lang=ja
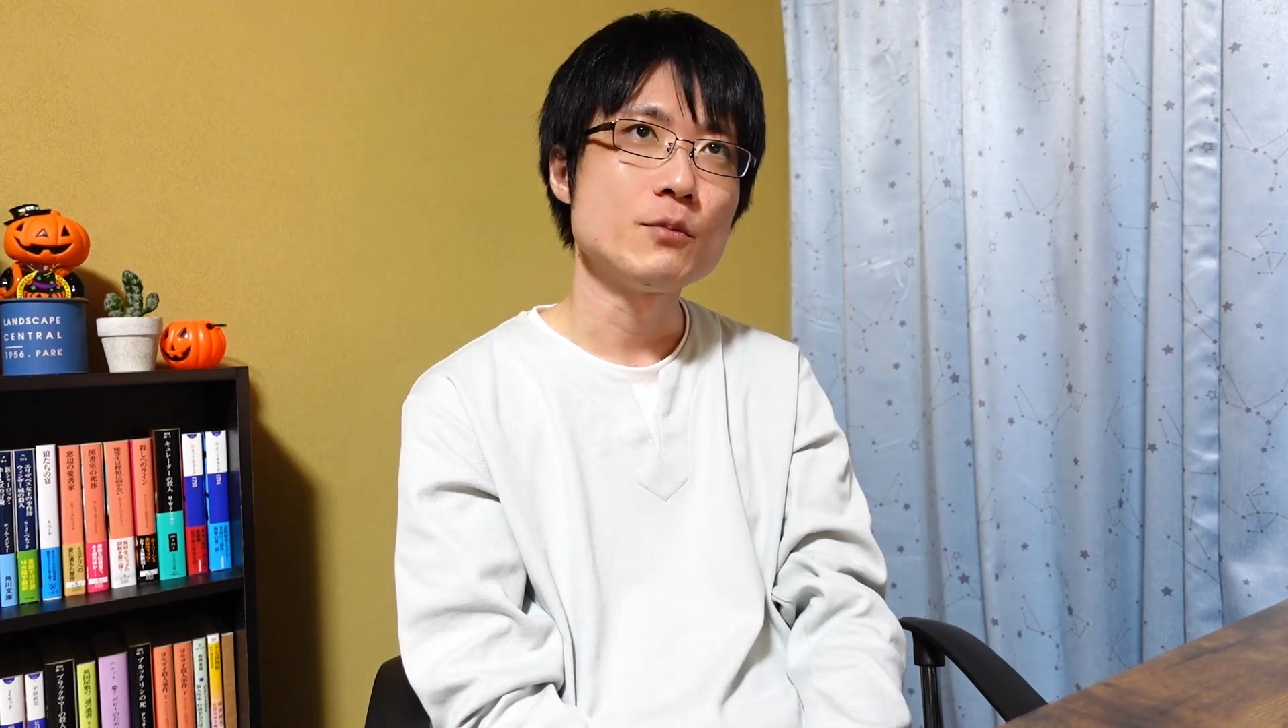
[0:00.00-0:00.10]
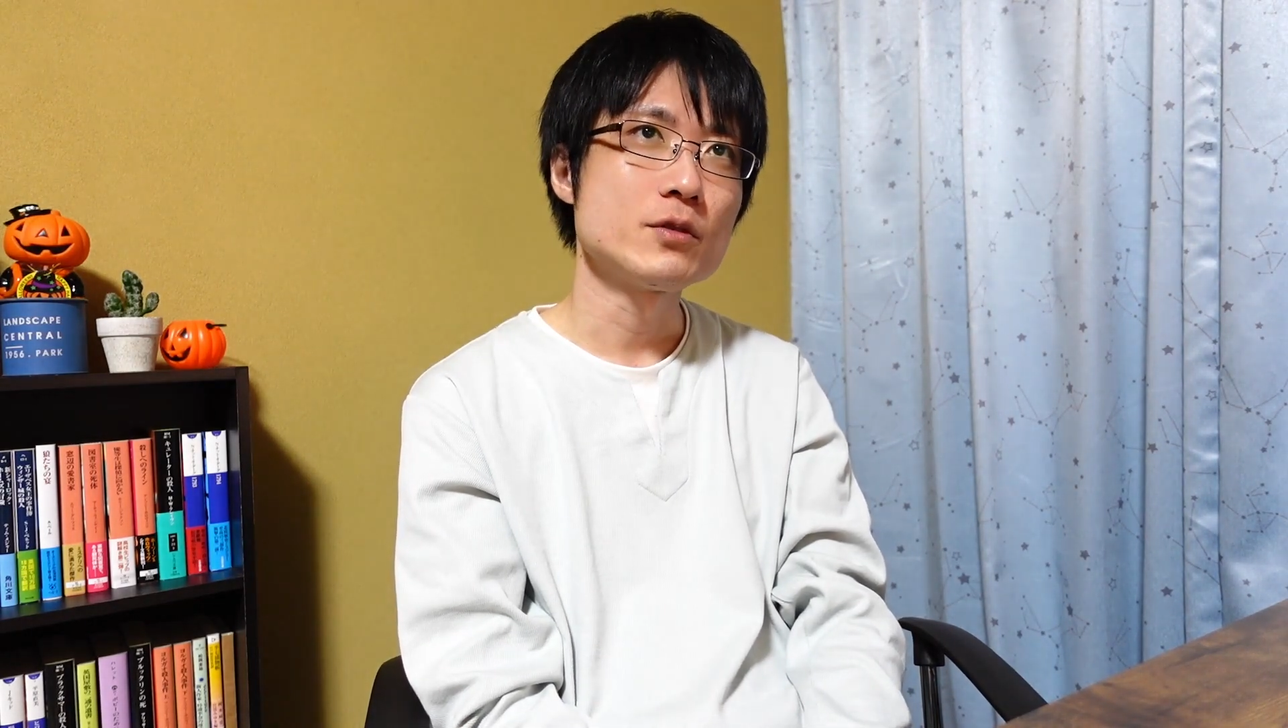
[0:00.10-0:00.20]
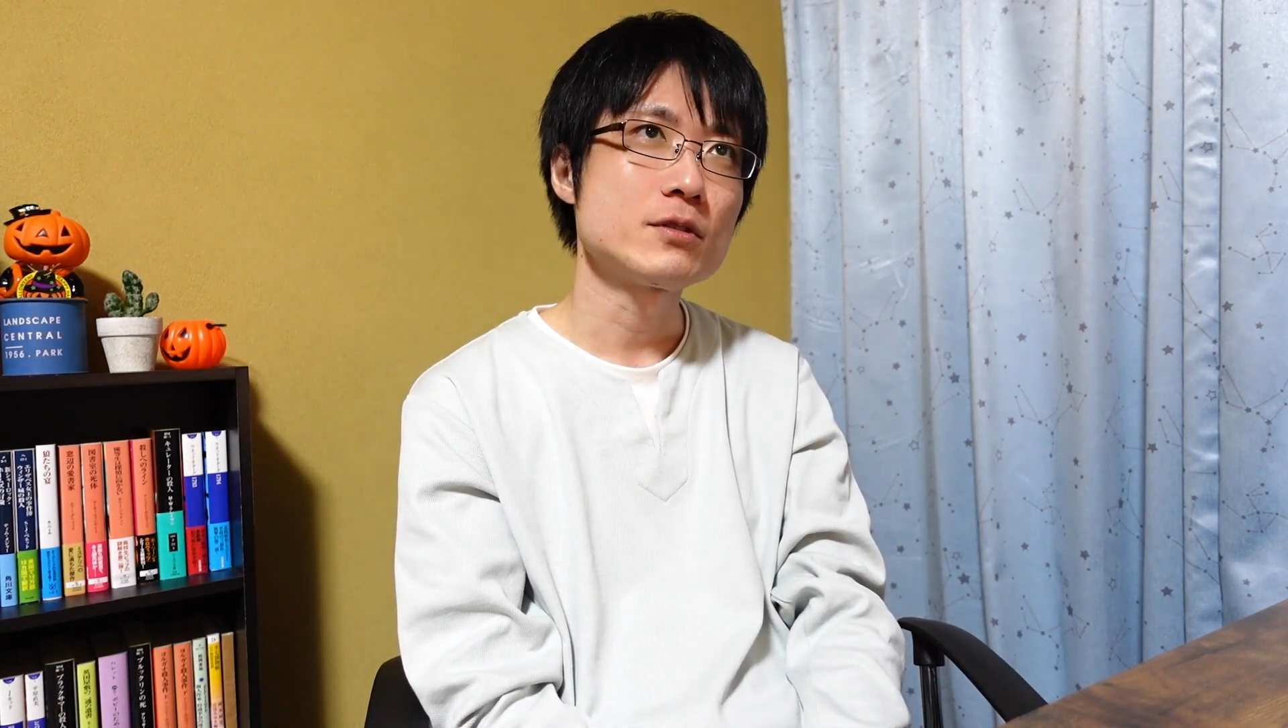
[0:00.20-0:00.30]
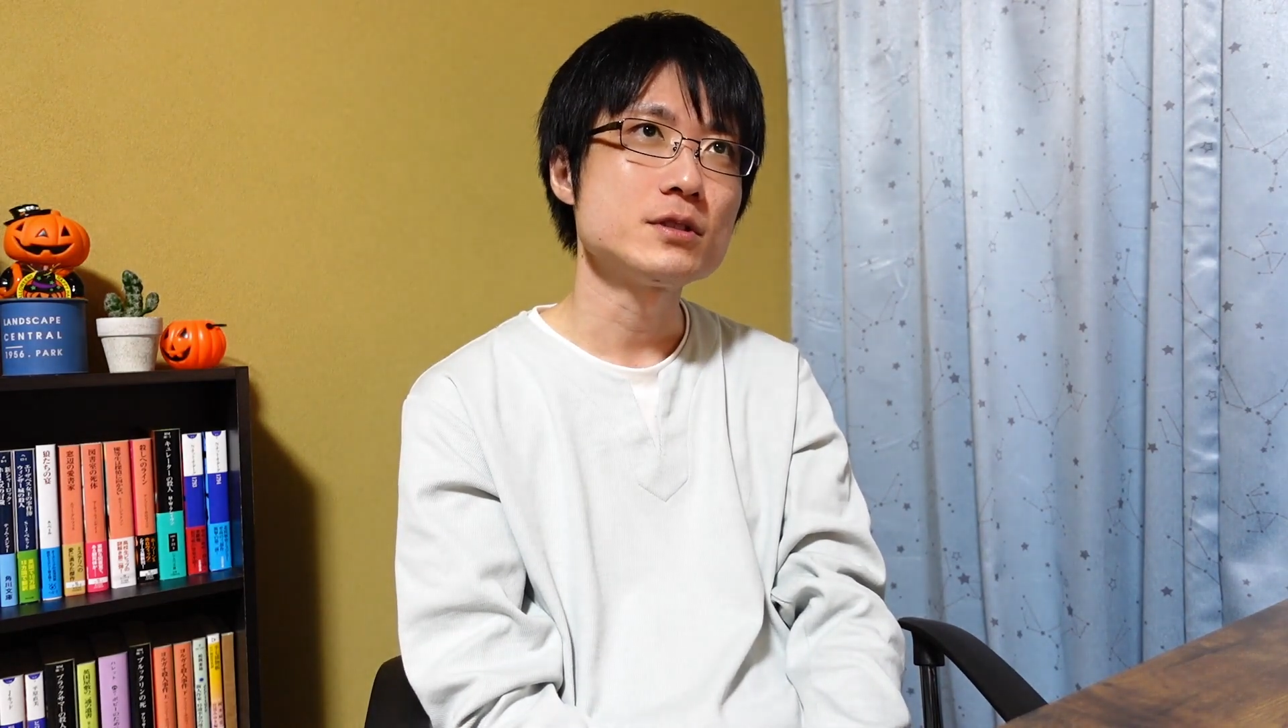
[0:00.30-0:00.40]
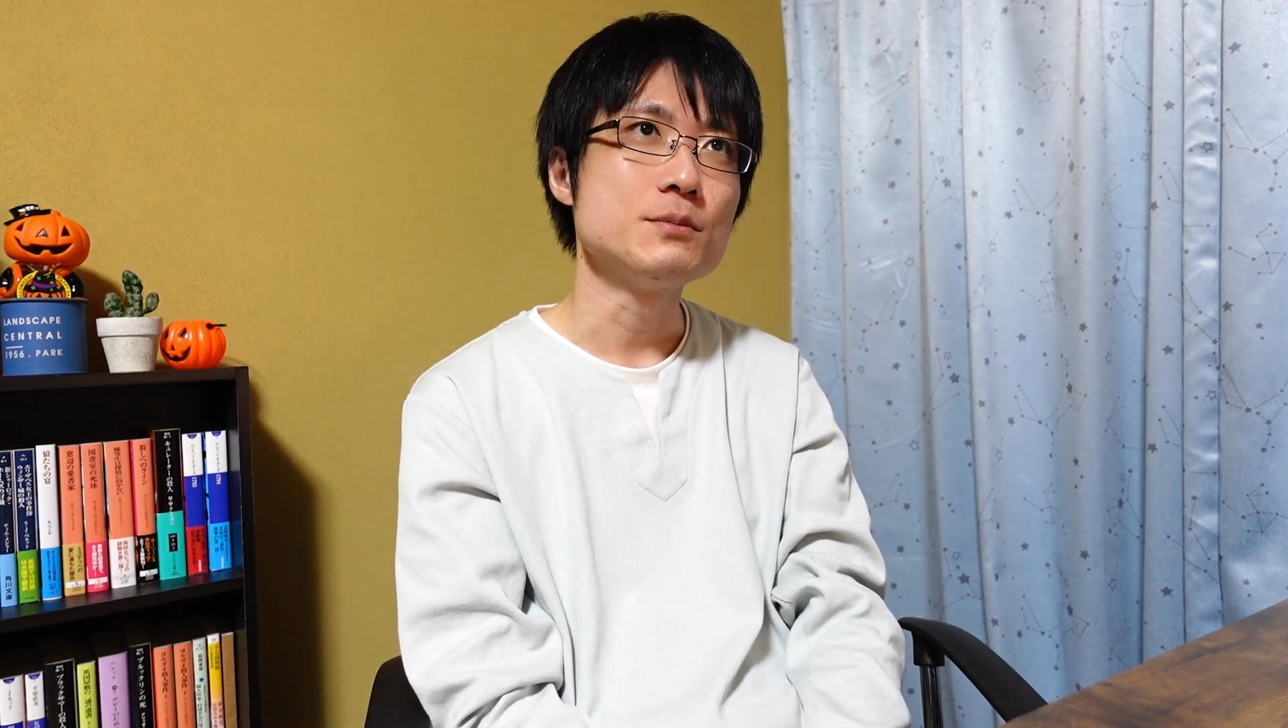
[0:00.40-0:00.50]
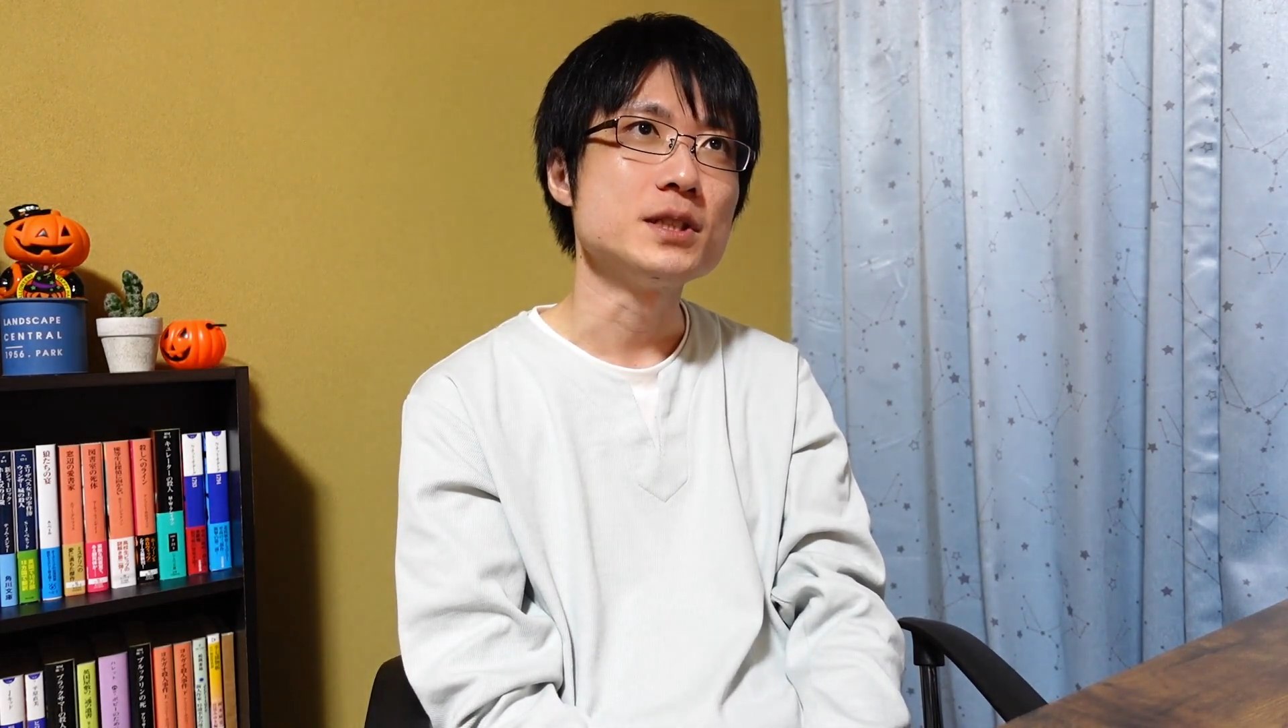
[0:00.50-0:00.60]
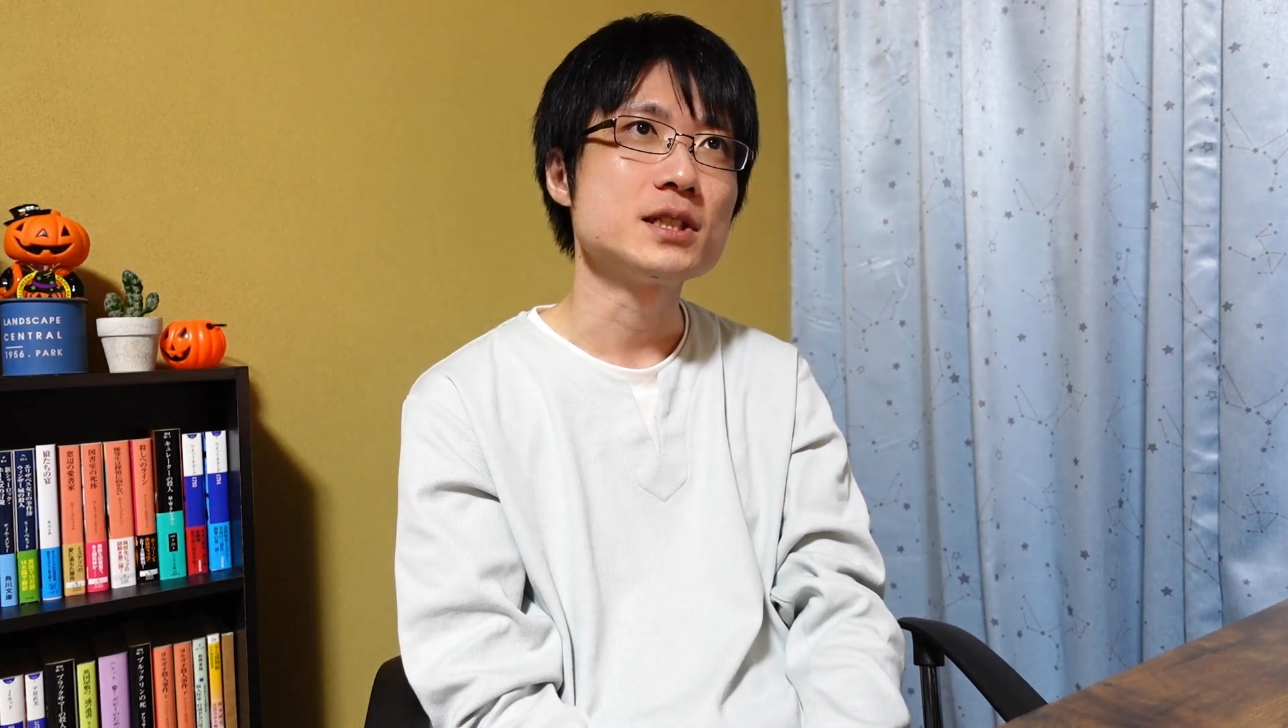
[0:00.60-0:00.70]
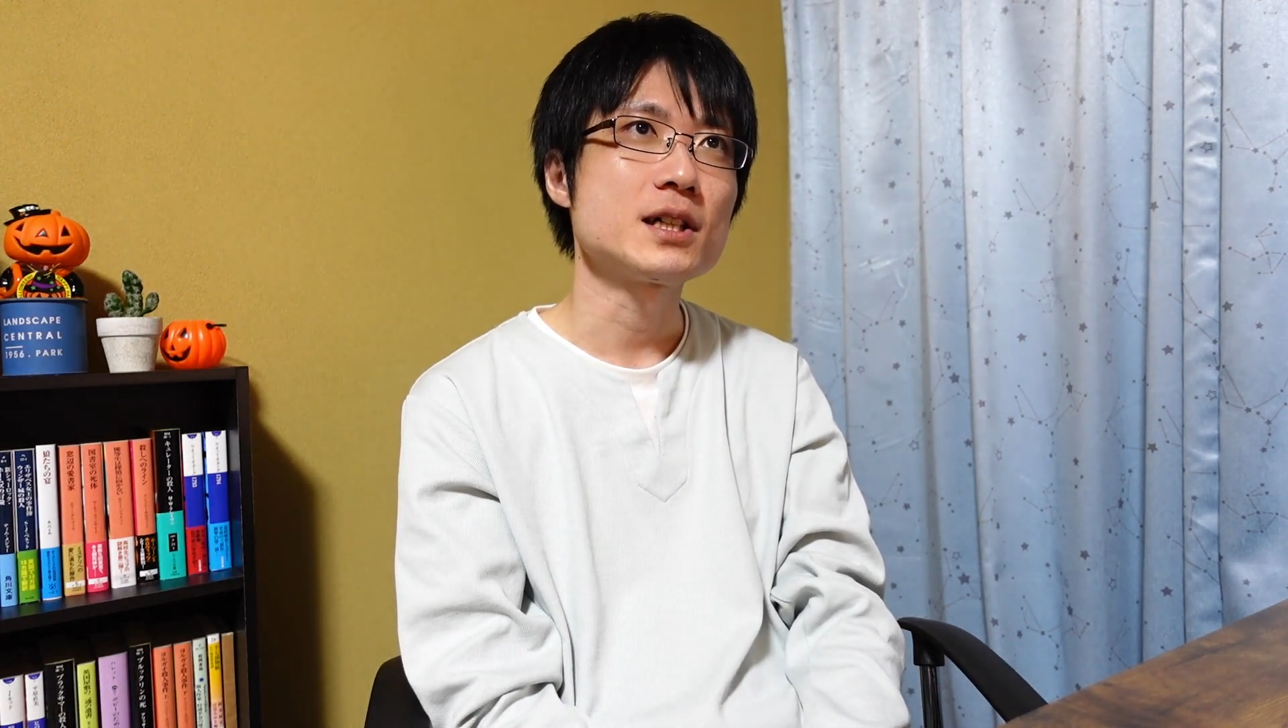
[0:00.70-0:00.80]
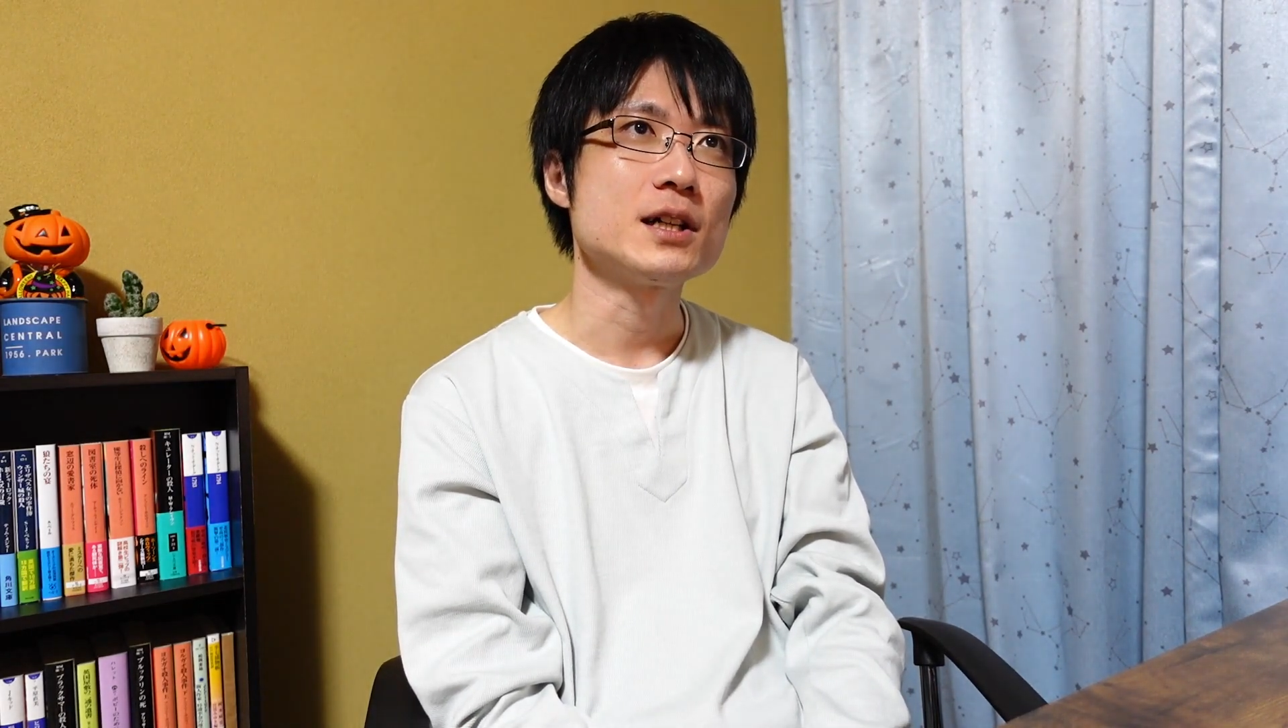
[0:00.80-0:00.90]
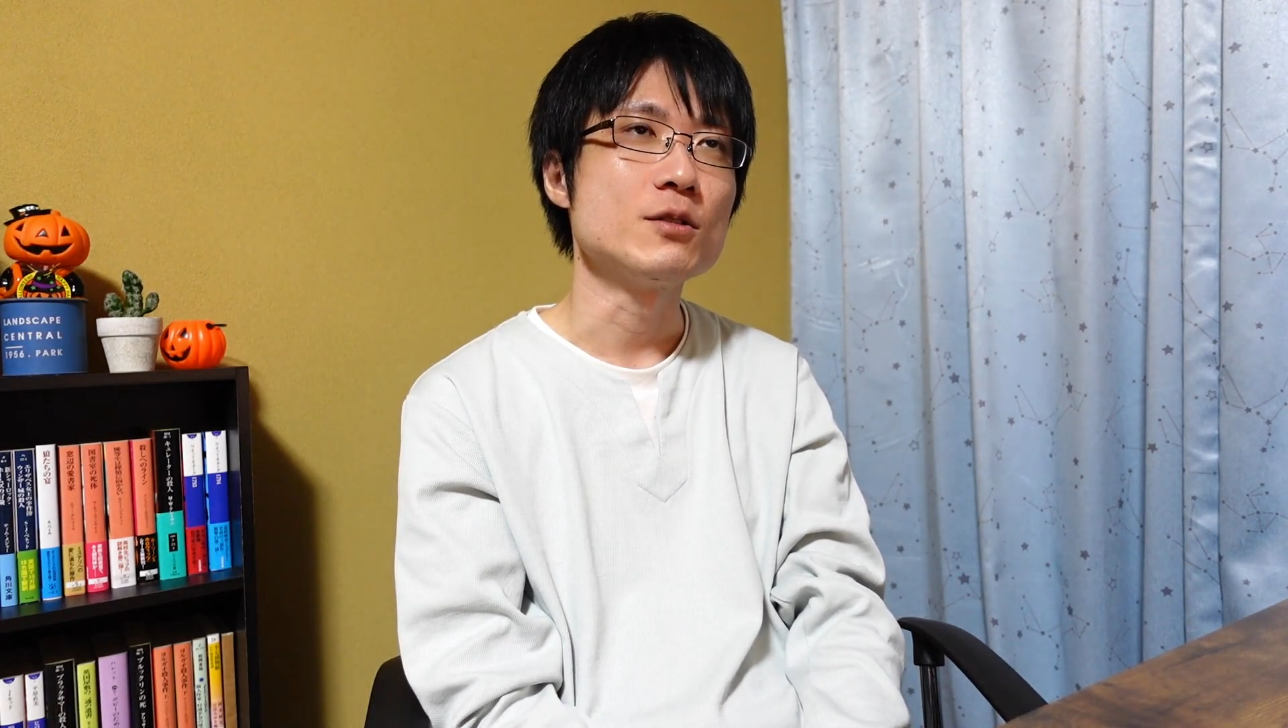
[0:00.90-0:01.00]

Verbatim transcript: もう少し短